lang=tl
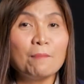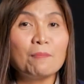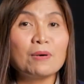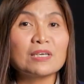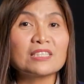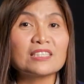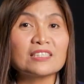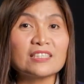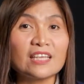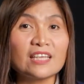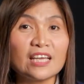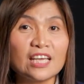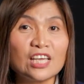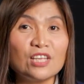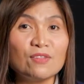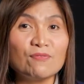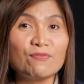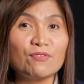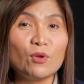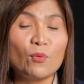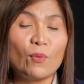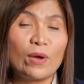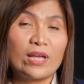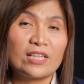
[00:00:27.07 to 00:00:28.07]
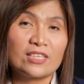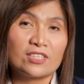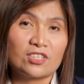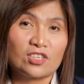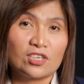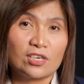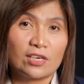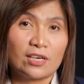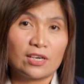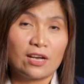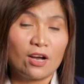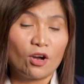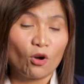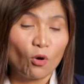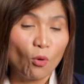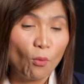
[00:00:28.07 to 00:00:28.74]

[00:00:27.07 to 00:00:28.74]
Basta influencer ka,